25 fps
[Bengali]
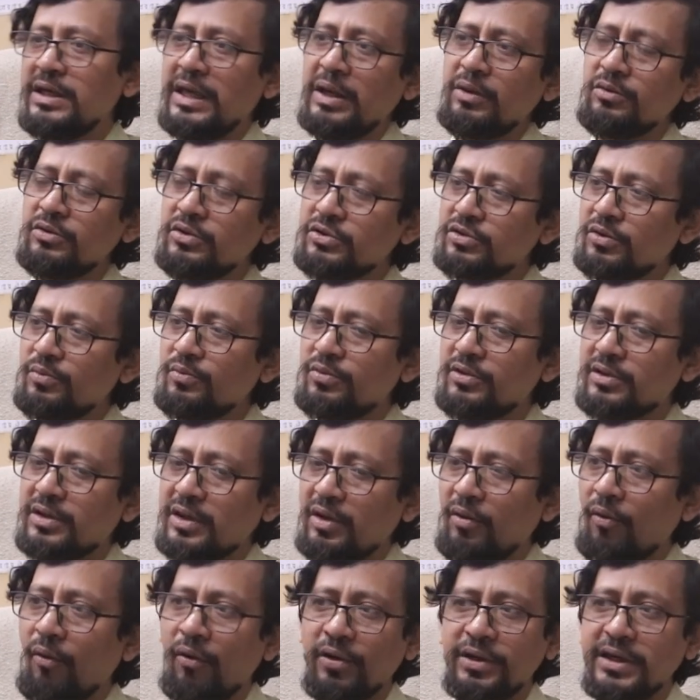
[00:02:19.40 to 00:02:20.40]
এগুলো
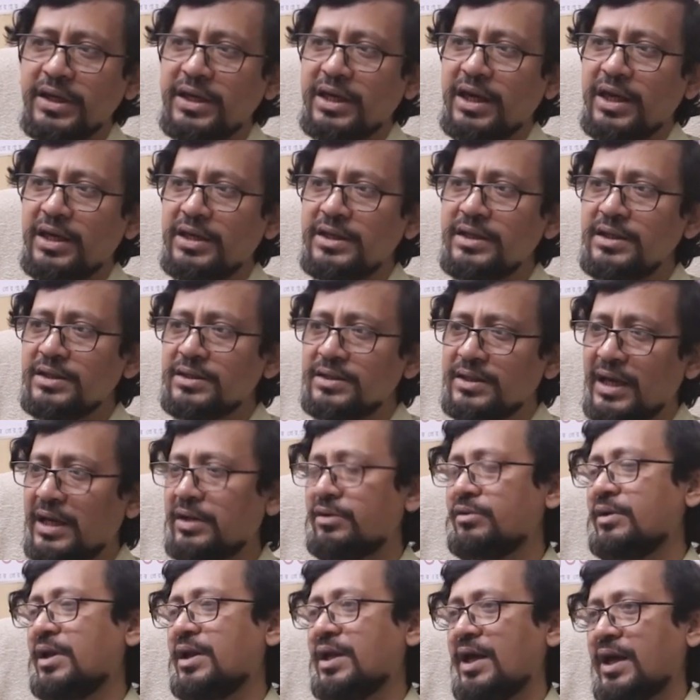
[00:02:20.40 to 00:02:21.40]
সম্পর্কে অনেকেই
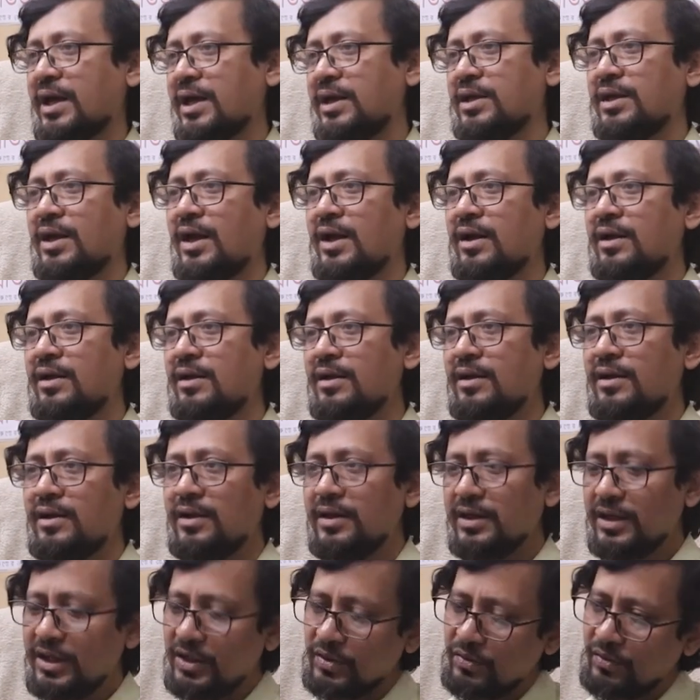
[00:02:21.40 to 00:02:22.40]
ধারণা রাখে না
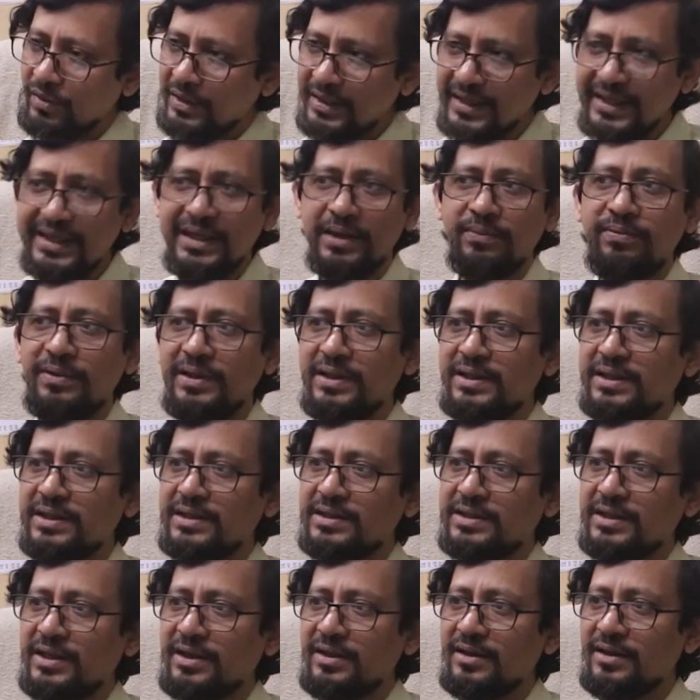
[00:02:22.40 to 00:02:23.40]
কিন্তু লিখে
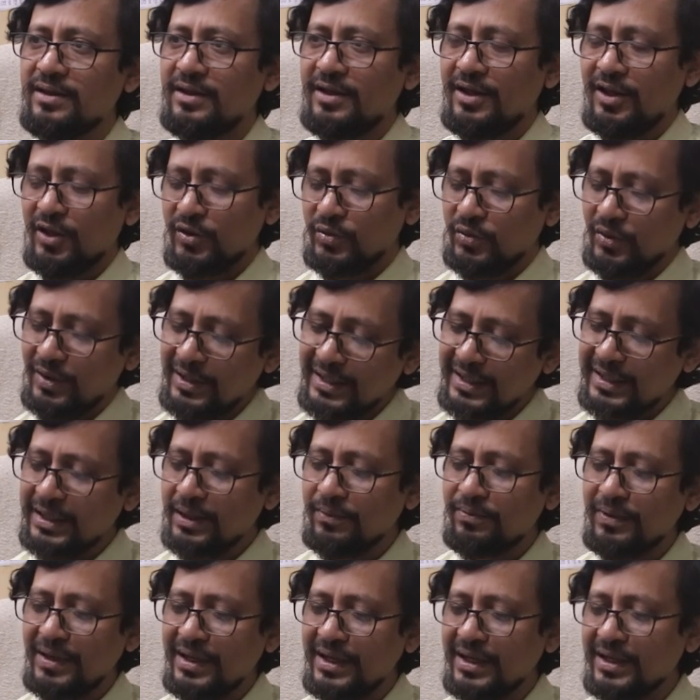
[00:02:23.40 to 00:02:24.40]
ফেলতেছে তো
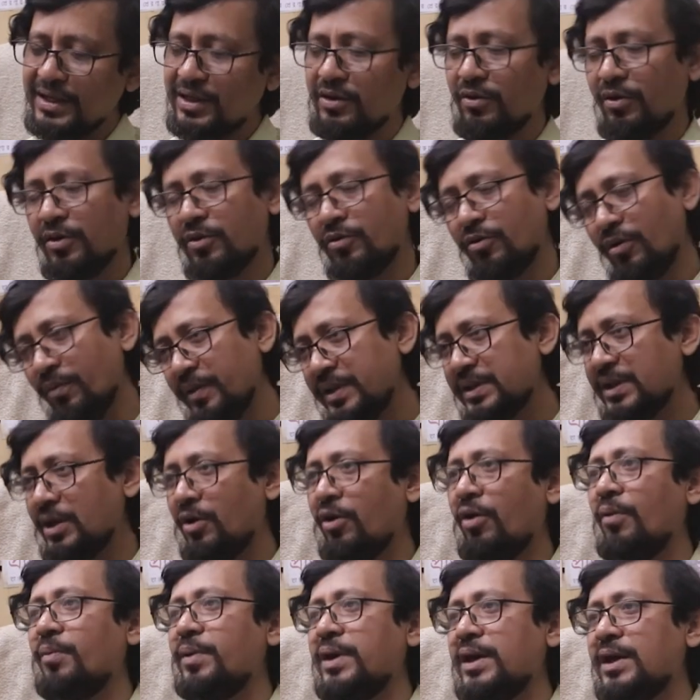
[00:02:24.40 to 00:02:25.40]
লিখে ফেললে কি হয় কবিতা
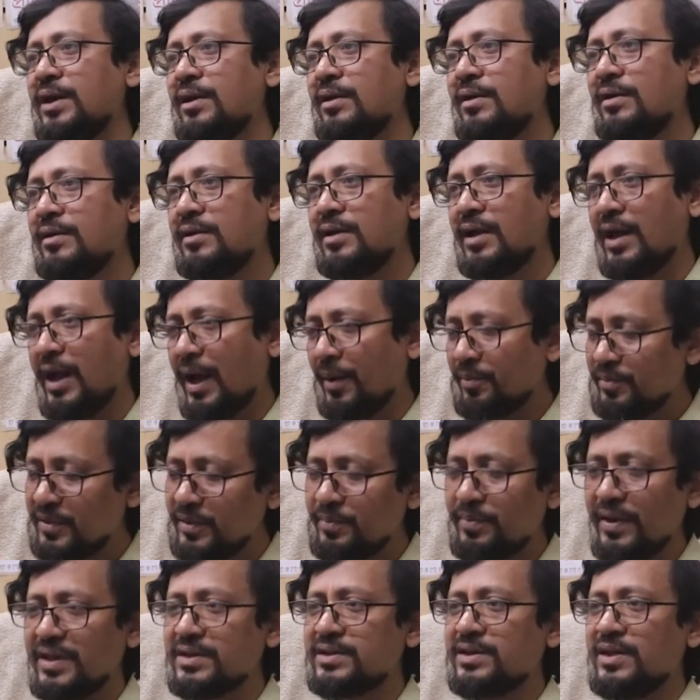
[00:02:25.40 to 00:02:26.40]
হবে আপনি
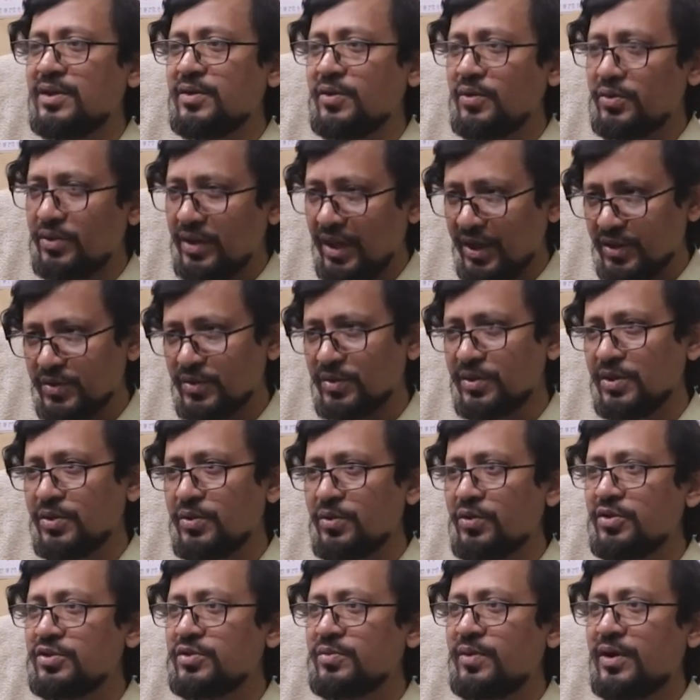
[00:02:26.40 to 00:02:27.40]
পাচ্ছেন কত একশোতে
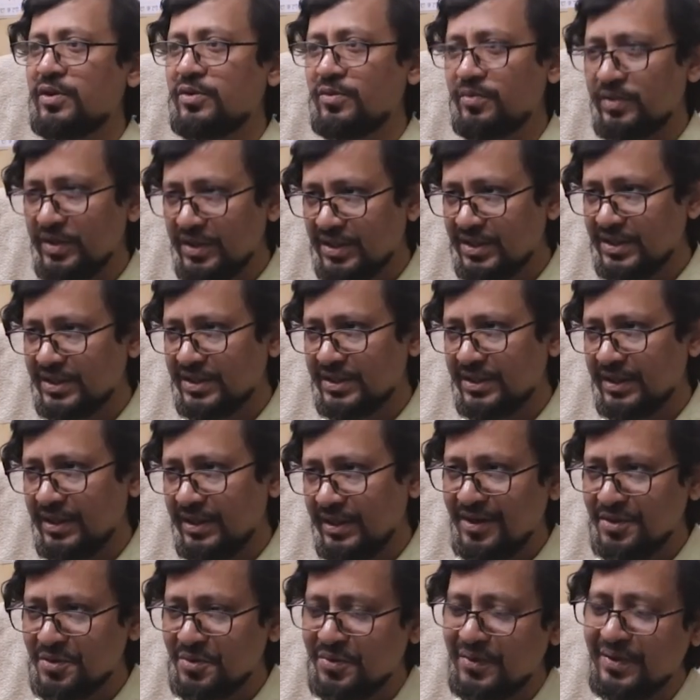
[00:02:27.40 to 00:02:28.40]
দশ বারো বিশ
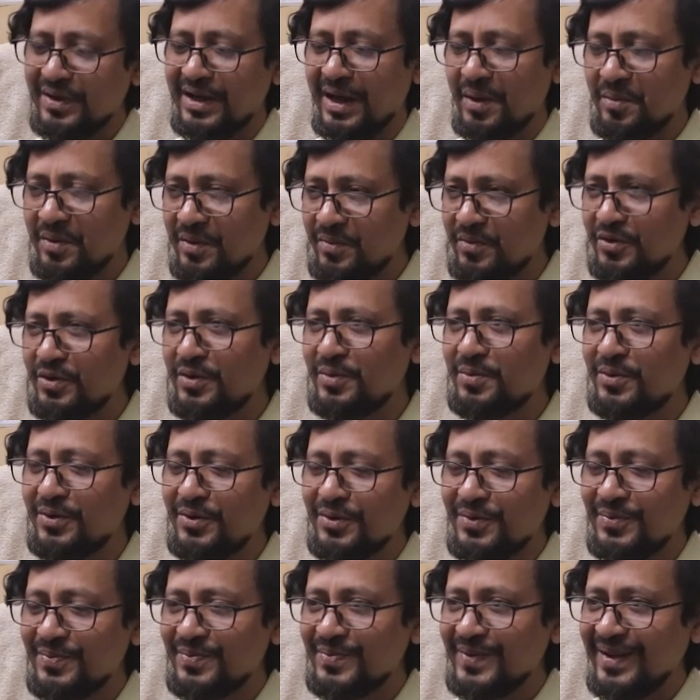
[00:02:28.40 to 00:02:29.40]
সুতরাং আমি বলবো
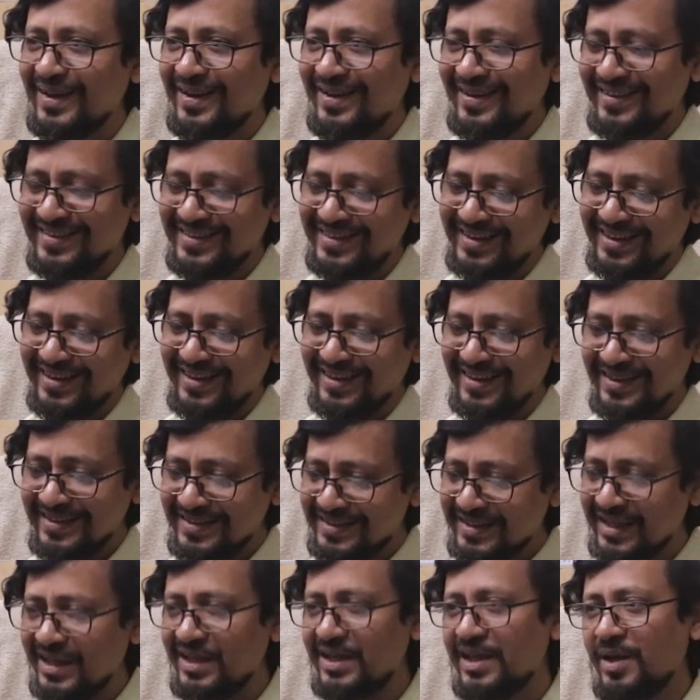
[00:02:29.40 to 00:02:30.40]
যে
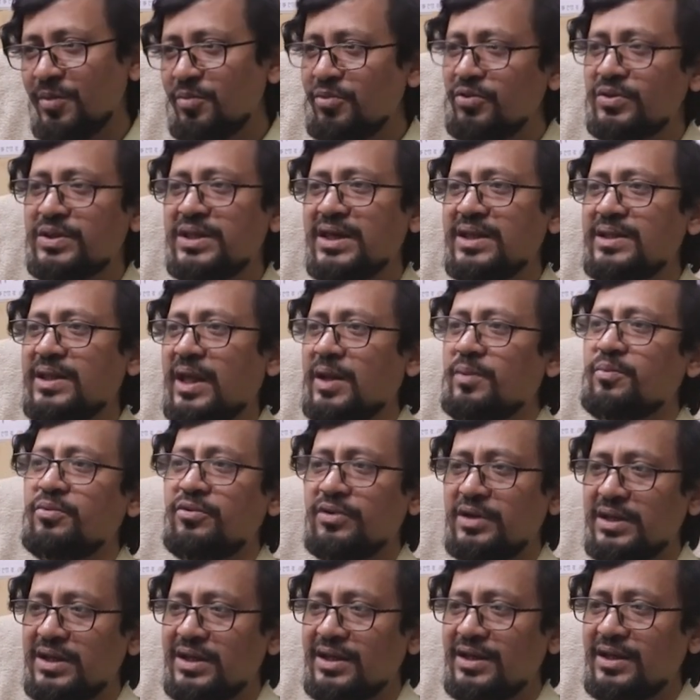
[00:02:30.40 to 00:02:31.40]
জেনে বুঝে
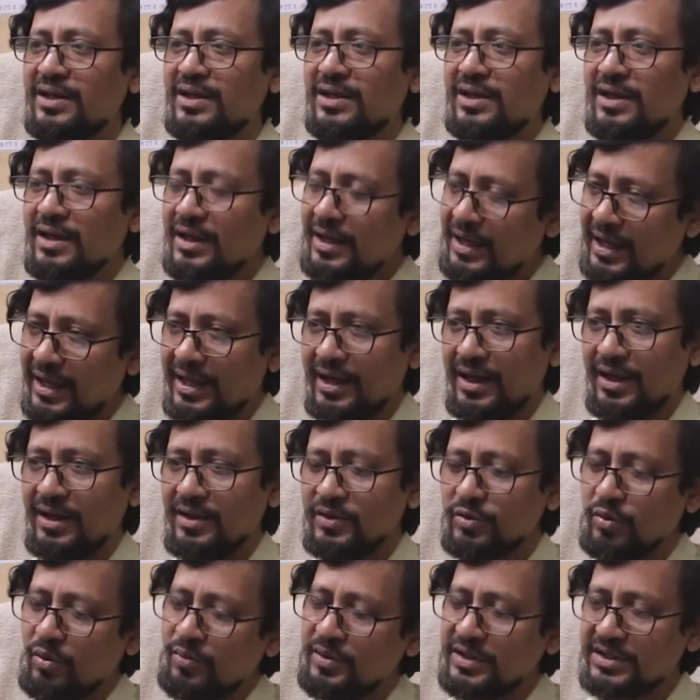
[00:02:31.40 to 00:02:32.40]
তারপরে লেখা
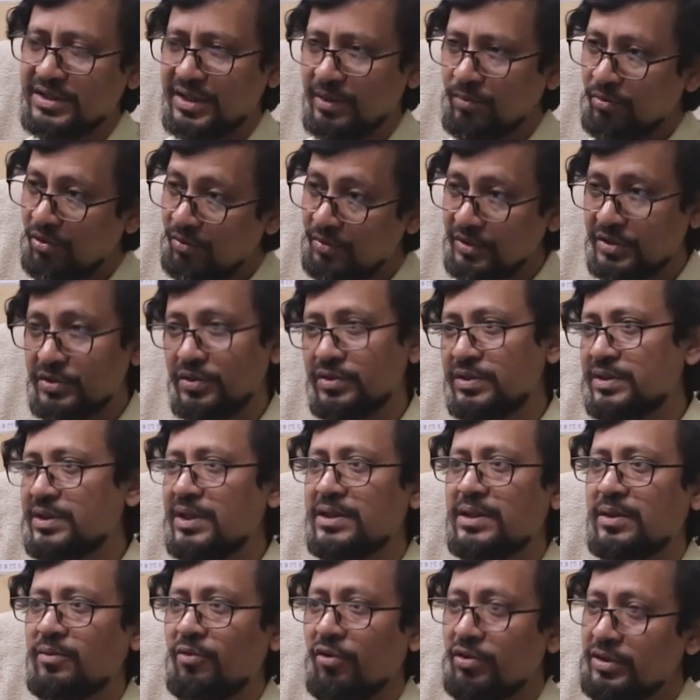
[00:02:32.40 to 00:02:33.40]
তবে সে ভবিষ্যৎ
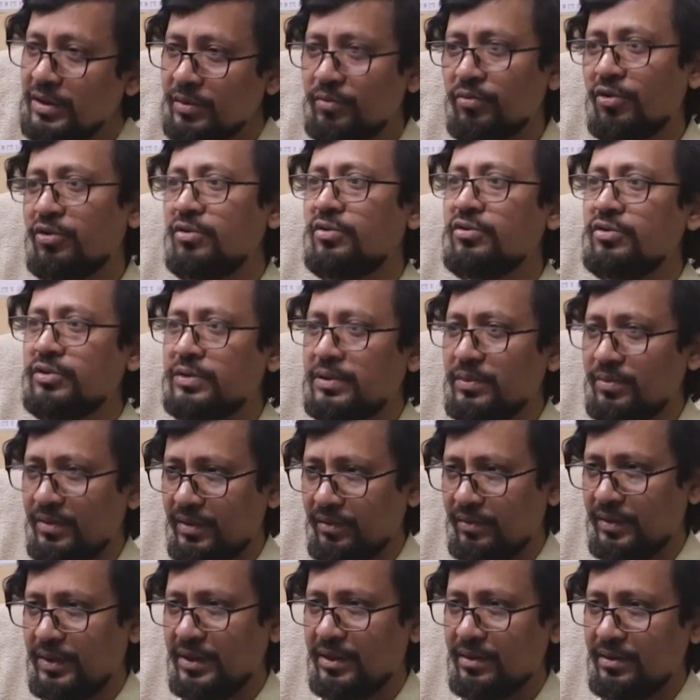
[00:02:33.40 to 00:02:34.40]
যেতে অনেক বড় হতে
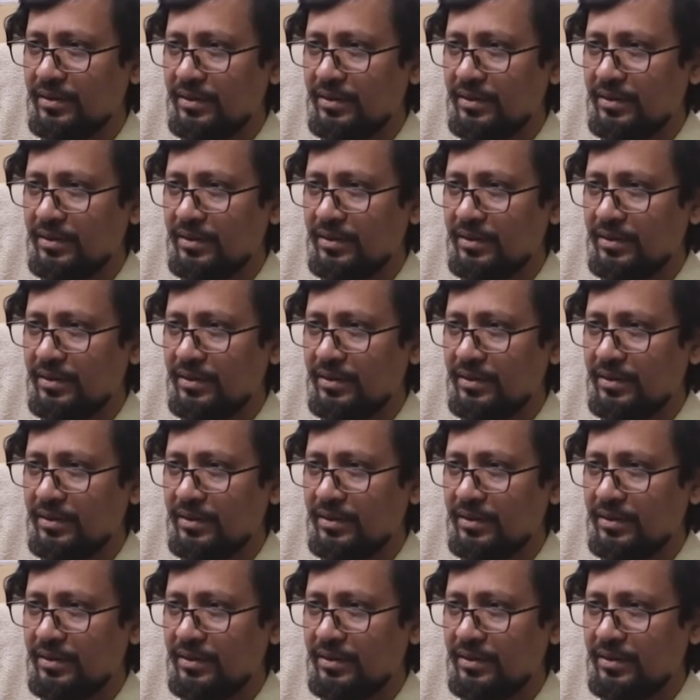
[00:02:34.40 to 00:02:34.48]
পারবে